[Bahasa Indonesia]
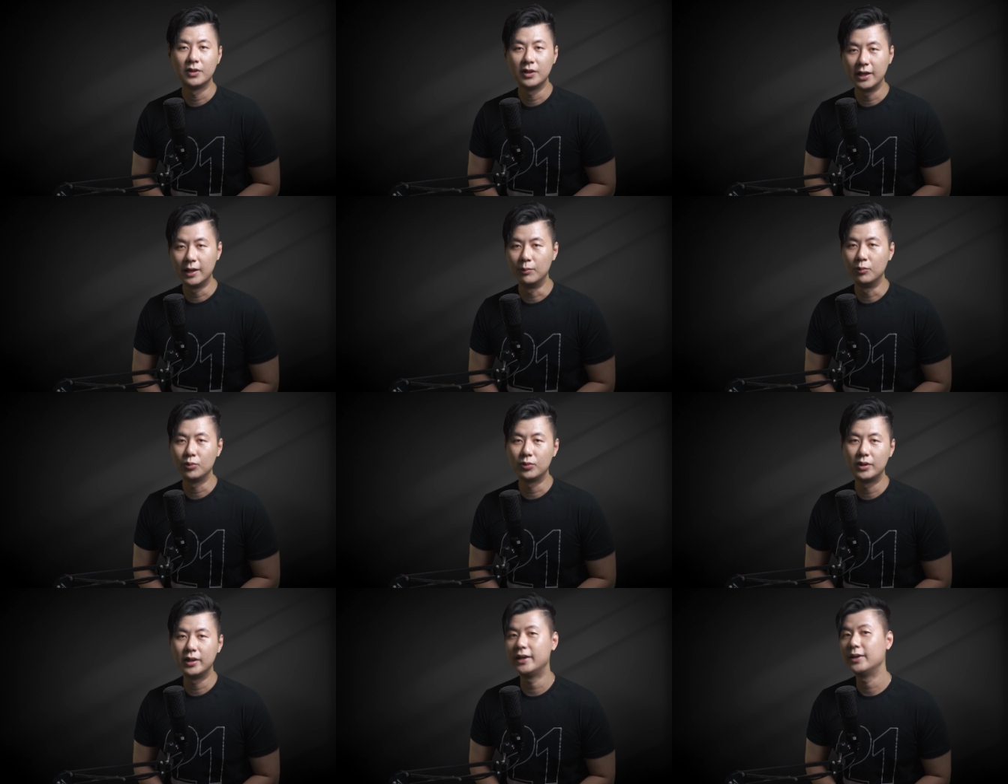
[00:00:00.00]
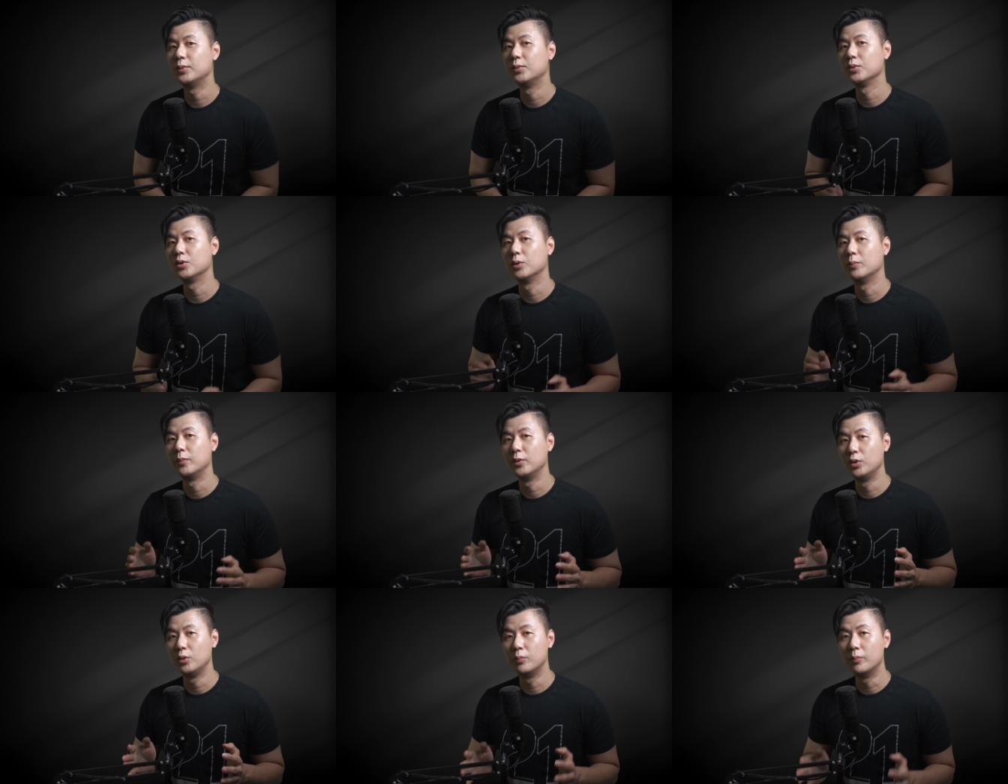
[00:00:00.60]
Gak mudah untuk
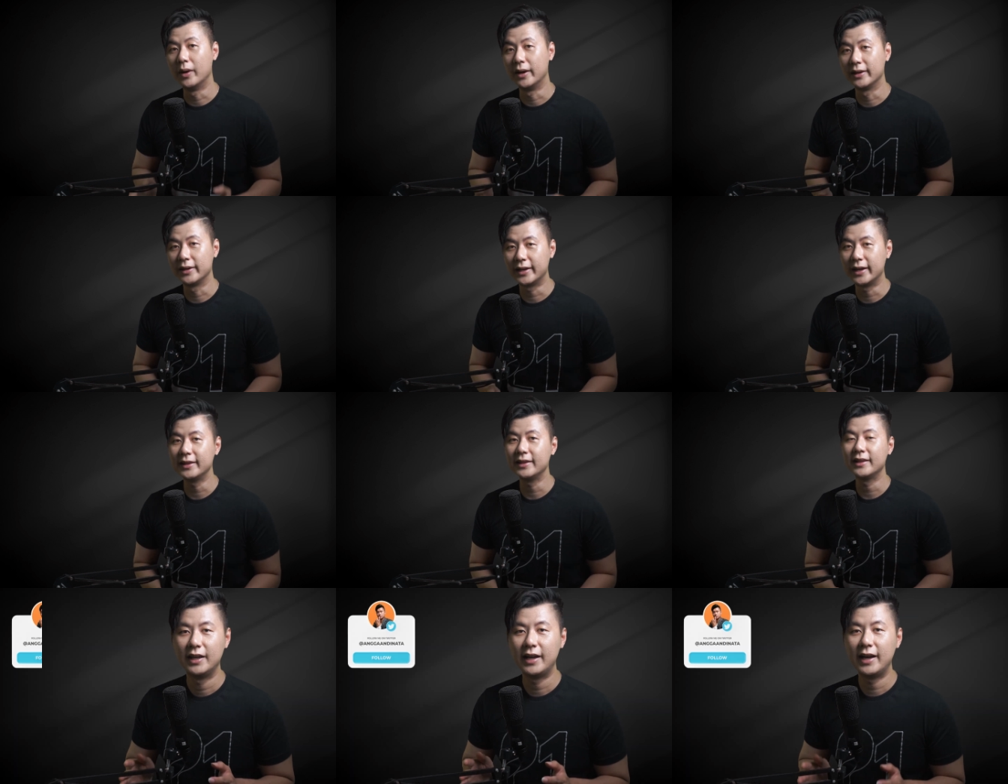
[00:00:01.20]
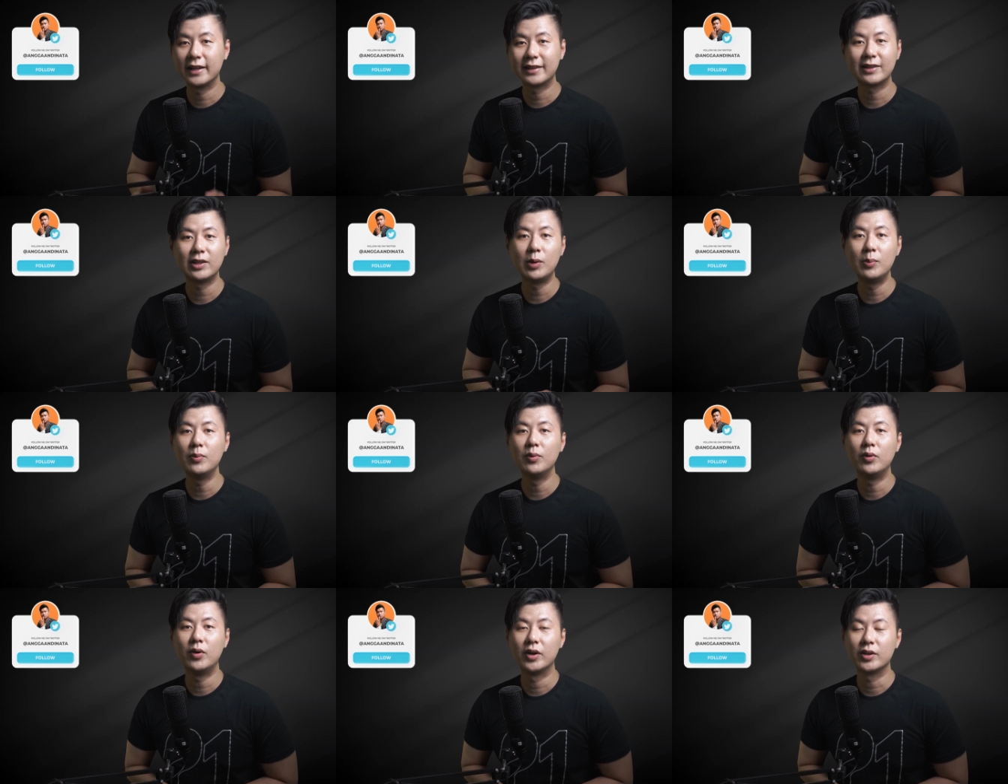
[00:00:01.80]
menumbangkan atau
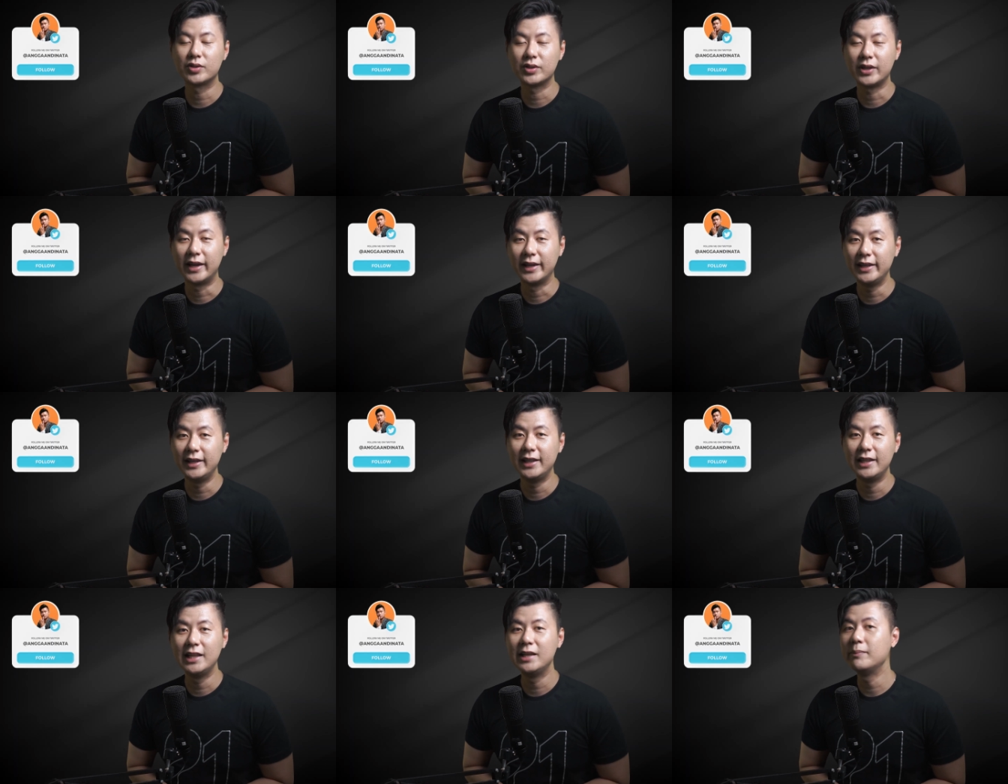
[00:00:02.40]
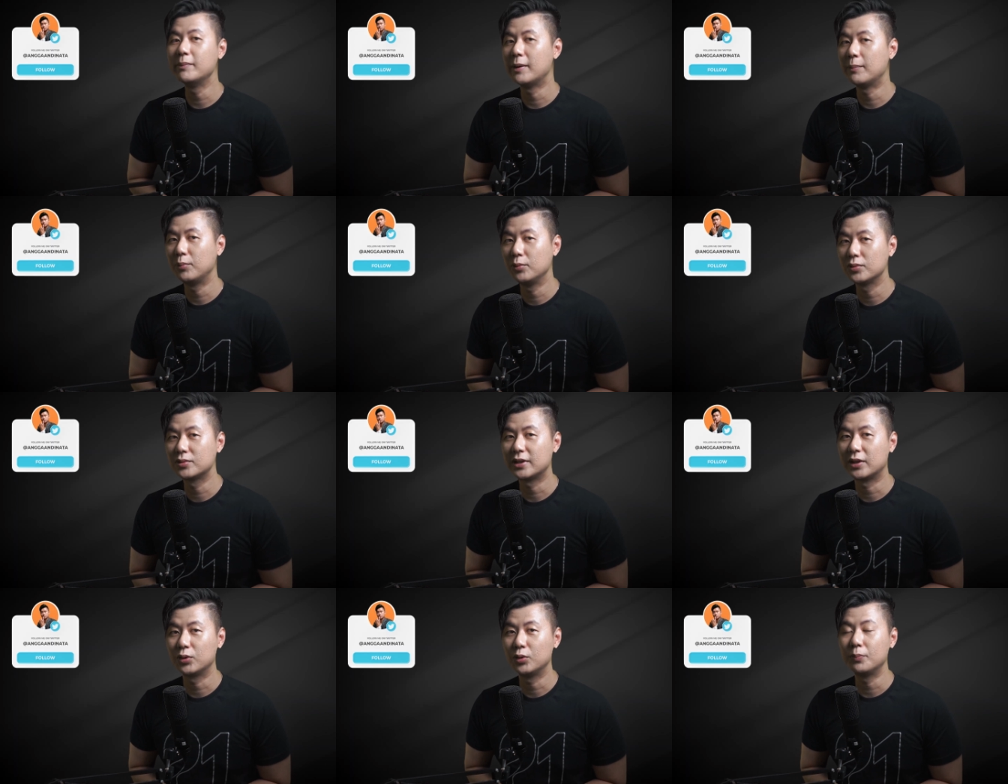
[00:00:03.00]
menguasai
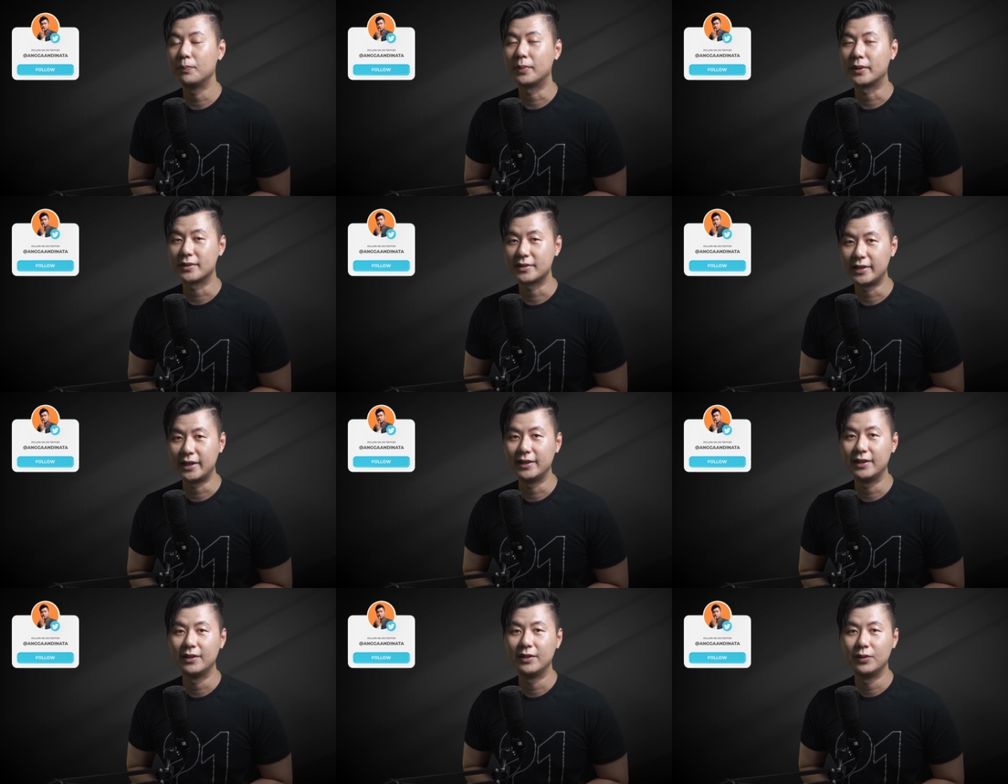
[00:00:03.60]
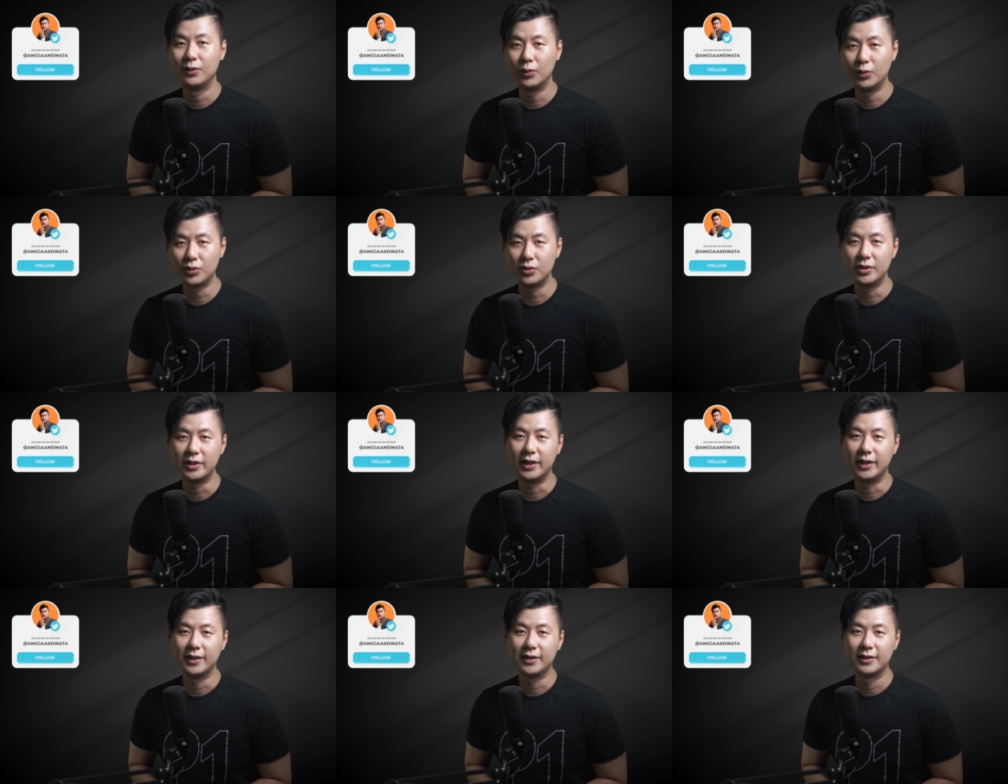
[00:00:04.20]
51%
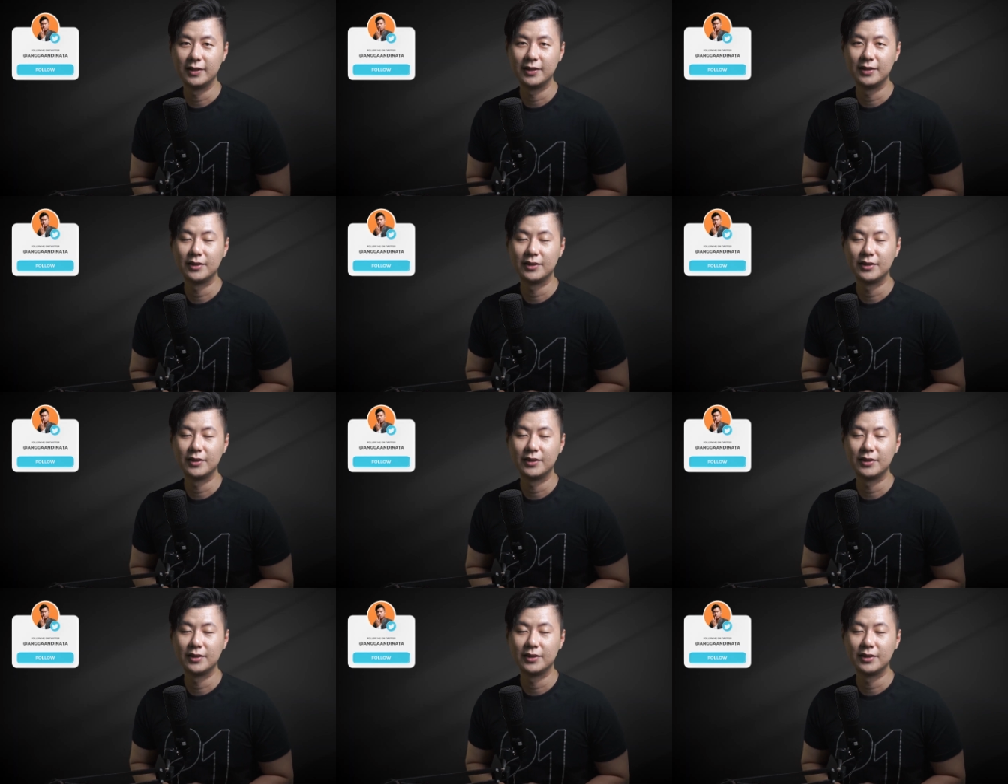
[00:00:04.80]
node-nya.